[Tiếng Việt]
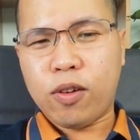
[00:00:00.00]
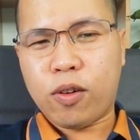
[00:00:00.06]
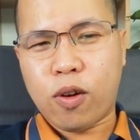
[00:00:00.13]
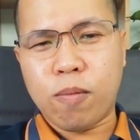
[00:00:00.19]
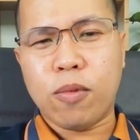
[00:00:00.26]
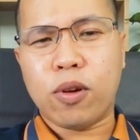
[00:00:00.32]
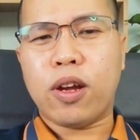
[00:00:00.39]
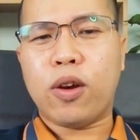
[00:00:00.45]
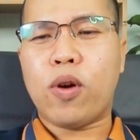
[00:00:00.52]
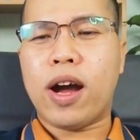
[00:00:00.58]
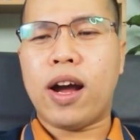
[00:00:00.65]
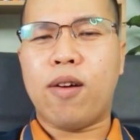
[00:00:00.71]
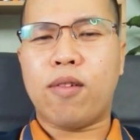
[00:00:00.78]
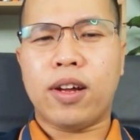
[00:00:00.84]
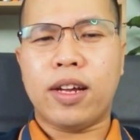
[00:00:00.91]
cũng một cái
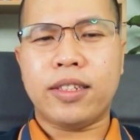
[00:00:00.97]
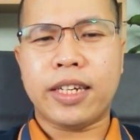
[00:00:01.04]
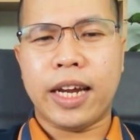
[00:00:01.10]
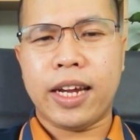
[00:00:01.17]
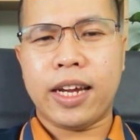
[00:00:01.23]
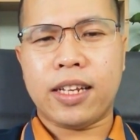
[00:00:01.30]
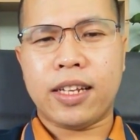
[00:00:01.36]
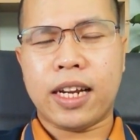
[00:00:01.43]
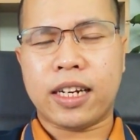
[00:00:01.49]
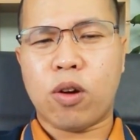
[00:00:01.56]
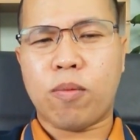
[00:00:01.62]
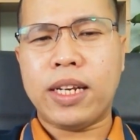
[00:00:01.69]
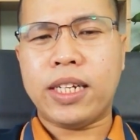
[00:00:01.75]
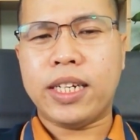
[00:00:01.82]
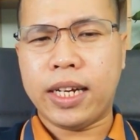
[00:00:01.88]
khóa học dạy đặt
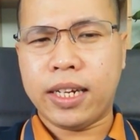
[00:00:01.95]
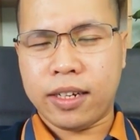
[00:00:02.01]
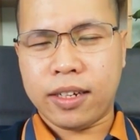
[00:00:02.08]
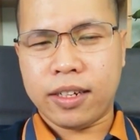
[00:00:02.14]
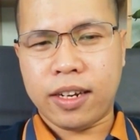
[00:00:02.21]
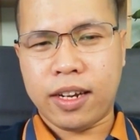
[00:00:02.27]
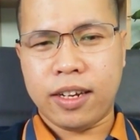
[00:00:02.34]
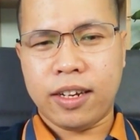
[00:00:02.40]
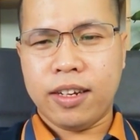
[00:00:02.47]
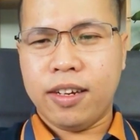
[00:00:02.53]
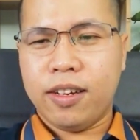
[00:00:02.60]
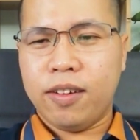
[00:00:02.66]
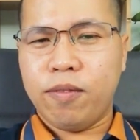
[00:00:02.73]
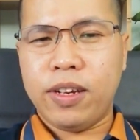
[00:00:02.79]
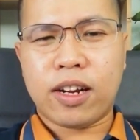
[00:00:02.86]
cọc bán tranh. Đấy,
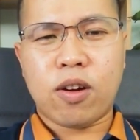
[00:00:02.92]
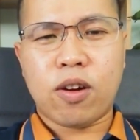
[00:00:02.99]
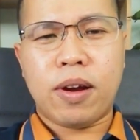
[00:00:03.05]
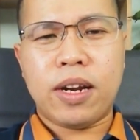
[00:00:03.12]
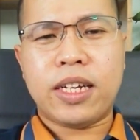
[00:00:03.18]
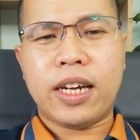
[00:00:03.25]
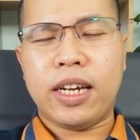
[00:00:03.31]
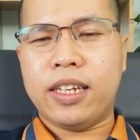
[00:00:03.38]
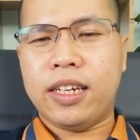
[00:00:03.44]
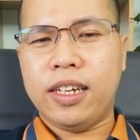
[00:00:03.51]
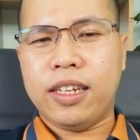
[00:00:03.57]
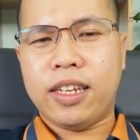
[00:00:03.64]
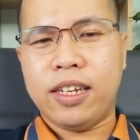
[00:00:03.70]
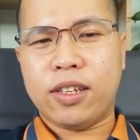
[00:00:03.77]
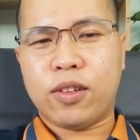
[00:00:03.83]
vì đặt cọc bán tranh
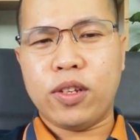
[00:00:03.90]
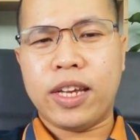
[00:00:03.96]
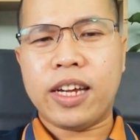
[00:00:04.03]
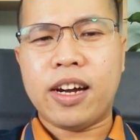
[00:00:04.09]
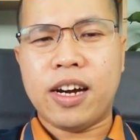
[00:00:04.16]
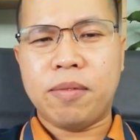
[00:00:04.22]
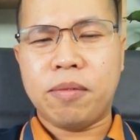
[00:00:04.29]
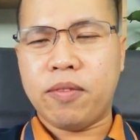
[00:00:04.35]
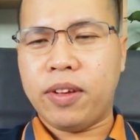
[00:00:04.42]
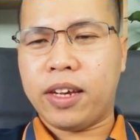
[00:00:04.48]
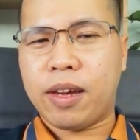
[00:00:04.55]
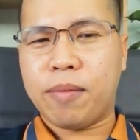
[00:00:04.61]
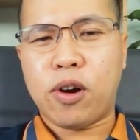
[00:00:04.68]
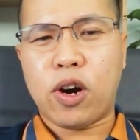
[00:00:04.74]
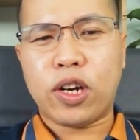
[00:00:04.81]
thì tôi thích hơn, bởi
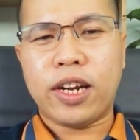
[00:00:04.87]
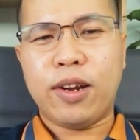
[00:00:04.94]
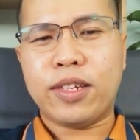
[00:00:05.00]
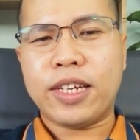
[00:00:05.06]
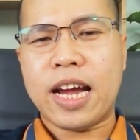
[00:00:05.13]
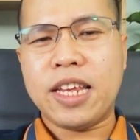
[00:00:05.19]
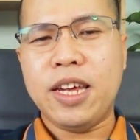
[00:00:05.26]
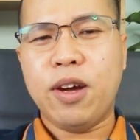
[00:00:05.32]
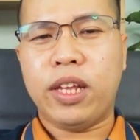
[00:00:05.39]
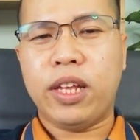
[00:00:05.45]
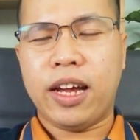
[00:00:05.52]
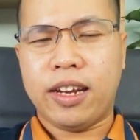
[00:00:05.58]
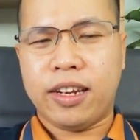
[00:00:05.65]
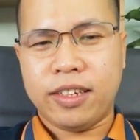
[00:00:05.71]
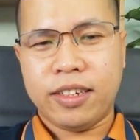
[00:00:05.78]
vì cái món đấy nó ra nhiều
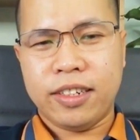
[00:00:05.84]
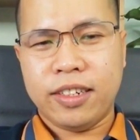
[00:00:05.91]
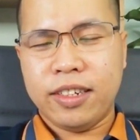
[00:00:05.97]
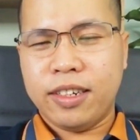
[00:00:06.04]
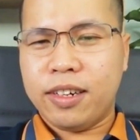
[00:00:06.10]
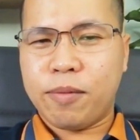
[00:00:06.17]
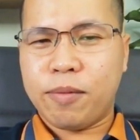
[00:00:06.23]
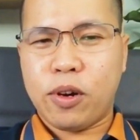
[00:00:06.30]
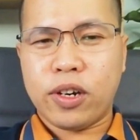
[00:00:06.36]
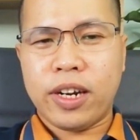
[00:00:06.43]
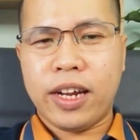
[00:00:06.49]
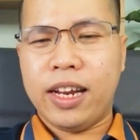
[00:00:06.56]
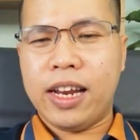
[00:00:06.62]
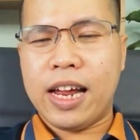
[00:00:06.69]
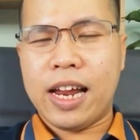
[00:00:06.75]
tiền, món
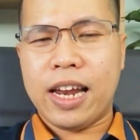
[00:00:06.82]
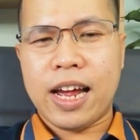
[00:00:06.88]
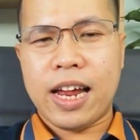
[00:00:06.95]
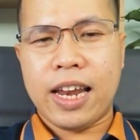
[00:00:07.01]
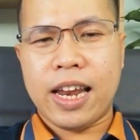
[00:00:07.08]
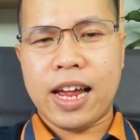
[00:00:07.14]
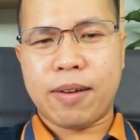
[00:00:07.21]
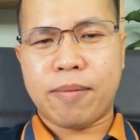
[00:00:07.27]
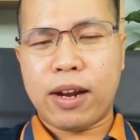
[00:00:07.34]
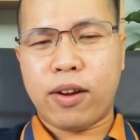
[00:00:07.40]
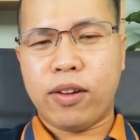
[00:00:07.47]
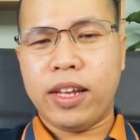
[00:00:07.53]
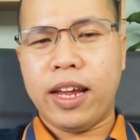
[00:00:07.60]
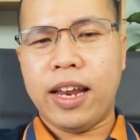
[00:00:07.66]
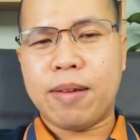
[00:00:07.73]
đấy là bạn
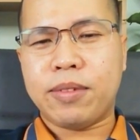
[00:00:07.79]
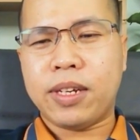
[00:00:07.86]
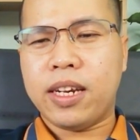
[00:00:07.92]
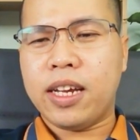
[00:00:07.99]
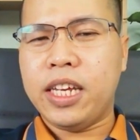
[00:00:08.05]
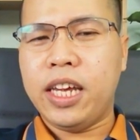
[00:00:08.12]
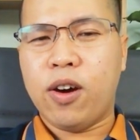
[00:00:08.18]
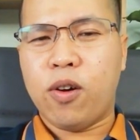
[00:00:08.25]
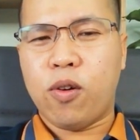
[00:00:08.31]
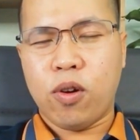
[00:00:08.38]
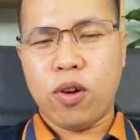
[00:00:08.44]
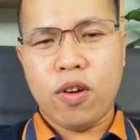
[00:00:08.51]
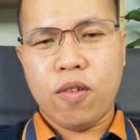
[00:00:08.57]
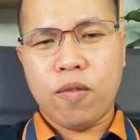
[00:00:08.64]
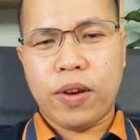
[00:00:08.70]
có thể làm rất là
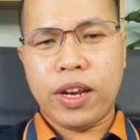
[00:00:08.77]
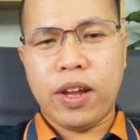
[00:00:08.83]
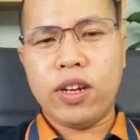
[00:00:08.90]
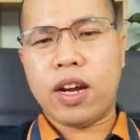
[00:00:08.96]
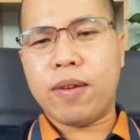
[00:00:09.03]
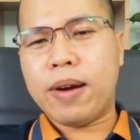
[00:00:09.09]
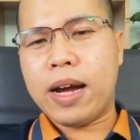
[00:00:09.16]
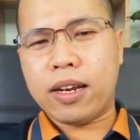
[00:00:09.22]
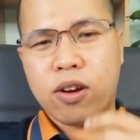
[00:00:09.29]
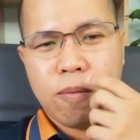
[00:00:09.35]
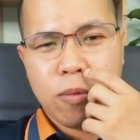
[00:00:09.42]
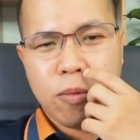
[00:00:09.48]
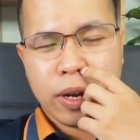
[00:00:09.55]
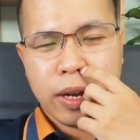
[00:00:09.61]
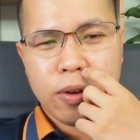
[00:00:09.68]
nhiều nếu như các bạn
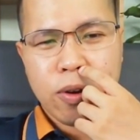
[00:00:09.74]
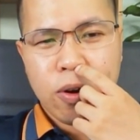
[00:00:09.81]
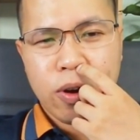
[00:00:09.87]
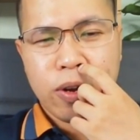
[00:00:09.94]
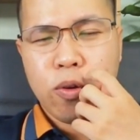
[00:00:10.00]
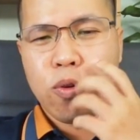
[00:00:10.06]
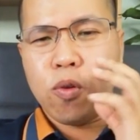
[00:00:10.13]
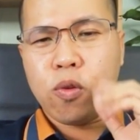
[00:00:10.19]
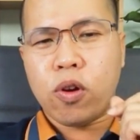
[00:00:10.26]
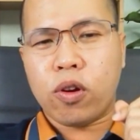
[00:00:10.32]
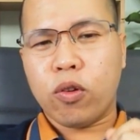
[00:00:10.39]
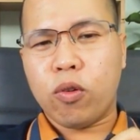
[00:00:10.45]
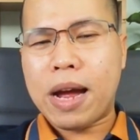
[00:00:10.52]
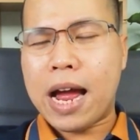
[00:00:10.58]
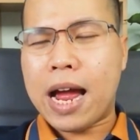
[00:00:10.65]
có một cái đội ngũ
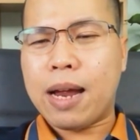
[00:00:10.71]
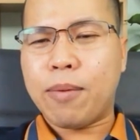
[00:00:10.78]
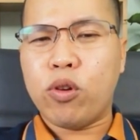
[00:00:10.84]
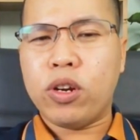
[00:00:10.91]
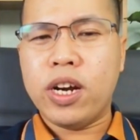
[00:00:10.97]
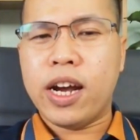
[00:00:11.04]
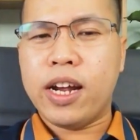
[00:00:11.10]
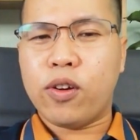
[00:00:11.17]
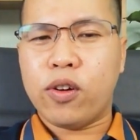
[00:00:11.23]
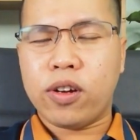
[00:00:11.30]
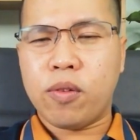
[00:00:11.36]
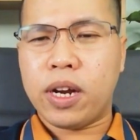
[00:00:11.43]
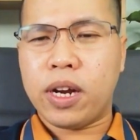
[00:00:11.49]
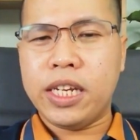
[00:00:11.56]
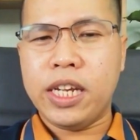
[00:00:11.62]
khoảng độ 3-4 người thôi,
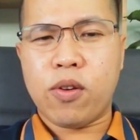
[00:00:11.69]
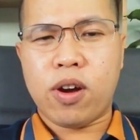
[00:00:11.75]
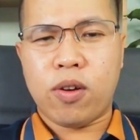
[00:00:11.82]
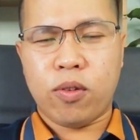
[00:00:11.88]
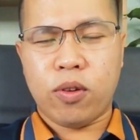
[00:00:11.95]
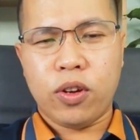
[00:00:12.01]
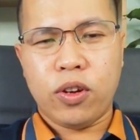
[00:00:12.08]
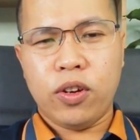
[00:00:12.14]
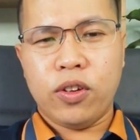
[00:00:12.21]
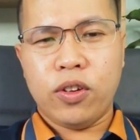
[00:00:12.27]
không cần nhiều đâu.